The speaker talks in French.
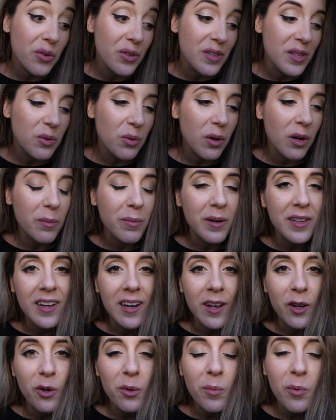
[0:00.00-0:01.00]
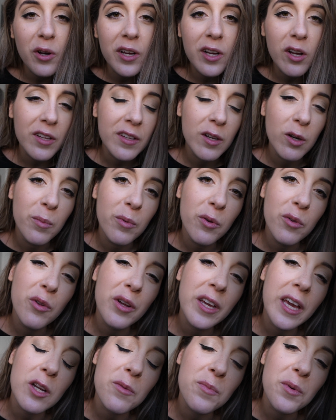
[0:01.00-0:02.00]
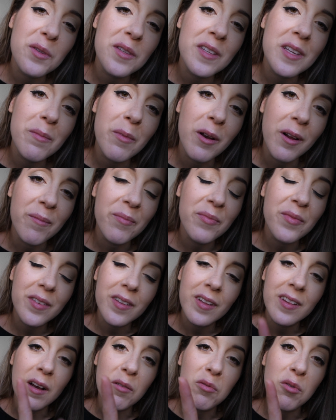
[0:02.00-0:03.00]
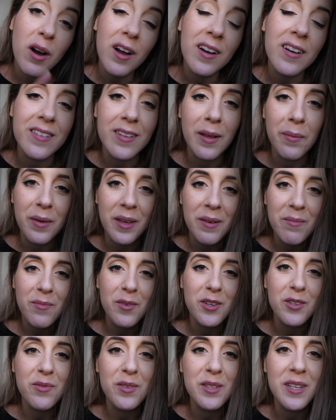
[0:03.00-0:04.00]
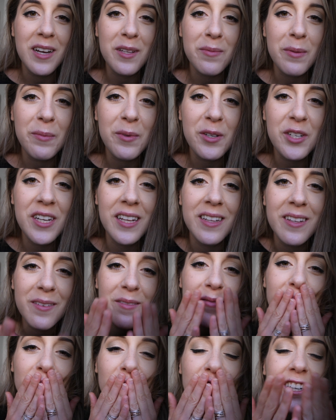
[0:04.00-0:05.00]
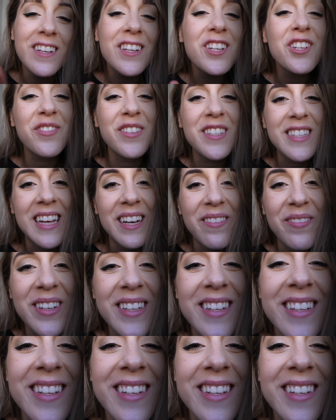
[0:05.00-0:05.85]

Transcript: ces étoiles en plein dans la rue pour écorter le plus de cash possible. C'est à voir les amis, moi je vous dis à la semaine prochaine. Je vous aime.